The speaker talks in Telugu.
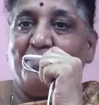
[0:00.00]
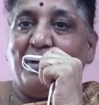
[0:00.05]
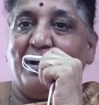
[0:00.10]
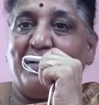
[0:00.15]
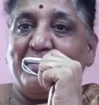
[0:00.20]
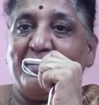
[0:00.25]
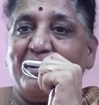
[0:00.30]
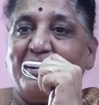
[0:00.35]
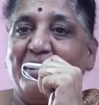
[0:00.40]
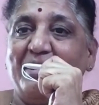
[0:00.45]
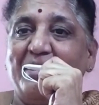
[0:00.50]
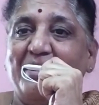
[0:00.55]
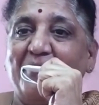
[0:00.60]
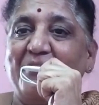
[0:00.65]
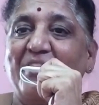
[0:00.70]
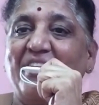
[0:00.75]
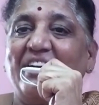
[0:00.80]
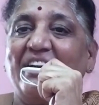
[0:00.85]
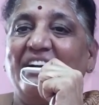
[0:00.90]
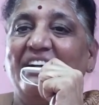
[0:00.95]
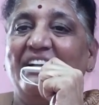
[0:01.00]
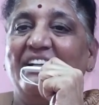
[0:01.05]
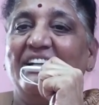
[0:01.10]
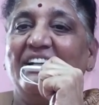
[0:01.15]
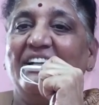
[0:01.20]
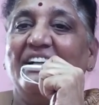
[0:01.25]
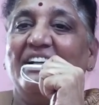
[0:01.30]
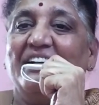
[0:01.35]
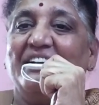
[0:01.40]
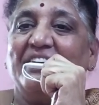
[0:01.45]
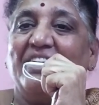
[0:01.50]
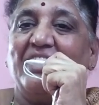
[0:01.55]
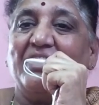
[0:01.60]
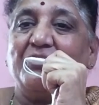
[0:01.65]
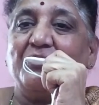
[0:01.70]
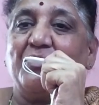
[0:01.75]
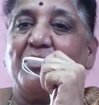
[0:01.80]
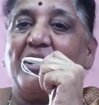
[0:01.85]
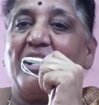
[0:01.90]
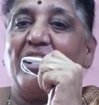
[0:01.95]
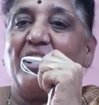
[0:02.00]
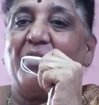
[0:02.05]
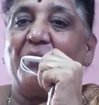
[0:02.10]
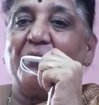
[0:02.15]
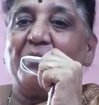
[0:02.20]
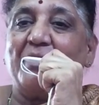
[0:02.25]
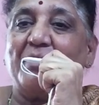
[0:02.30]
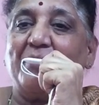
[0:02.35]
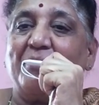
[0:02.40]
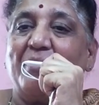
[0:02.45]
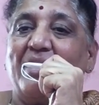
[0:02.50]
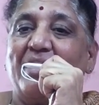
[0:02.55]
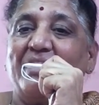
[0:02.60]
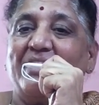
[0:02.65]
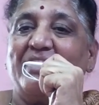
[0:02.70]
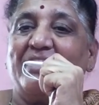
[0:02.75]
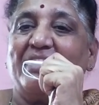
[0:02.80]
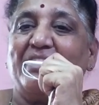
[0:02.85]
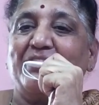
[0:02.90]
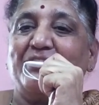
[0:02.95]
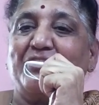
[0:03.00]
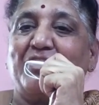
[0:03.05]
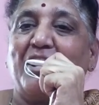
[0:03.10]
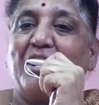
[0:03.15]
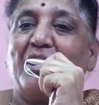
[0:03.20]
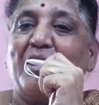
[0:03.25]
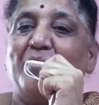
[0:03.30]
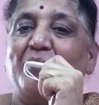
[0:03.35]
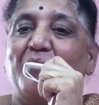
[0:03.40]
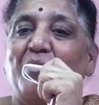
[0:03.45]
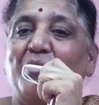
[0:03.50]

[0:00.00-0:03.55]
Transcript: అందరూ నవ్వాక నా జోక్ ఎలా ఉందమ్మా అని అడిగాడు చాలా